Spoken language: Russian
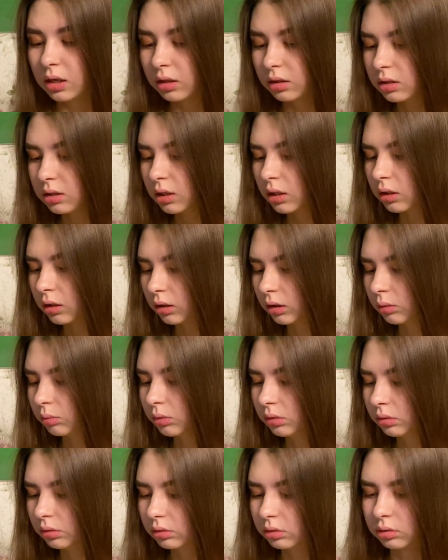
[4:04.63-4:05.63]
Да, я как бы
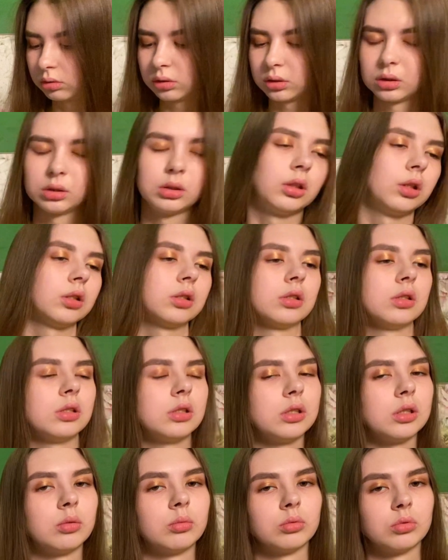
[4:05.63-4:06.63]
тоже согласна с
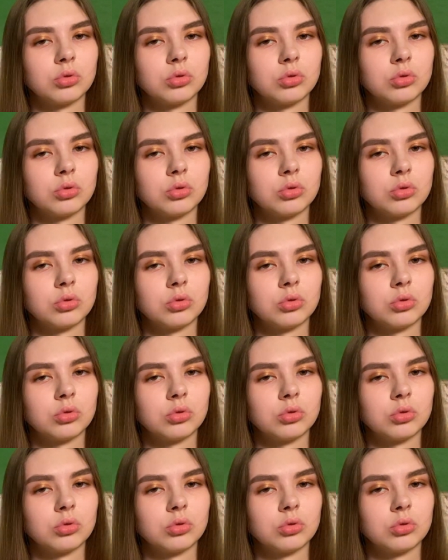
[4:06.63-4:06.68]
тем,